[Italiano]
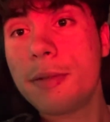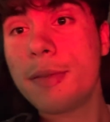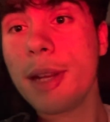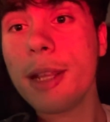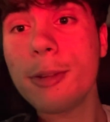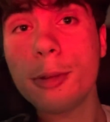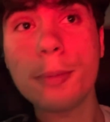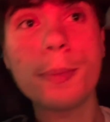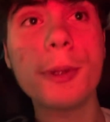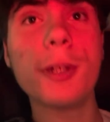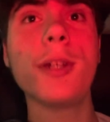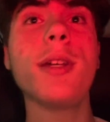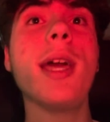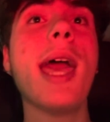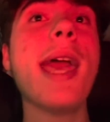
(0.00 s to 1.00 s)

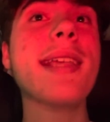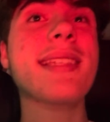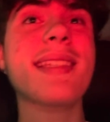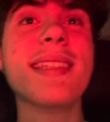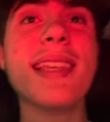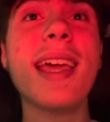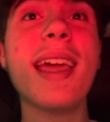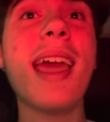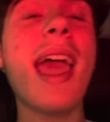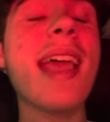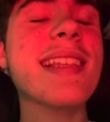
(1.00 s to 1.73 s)
Frendrup eh, è, è,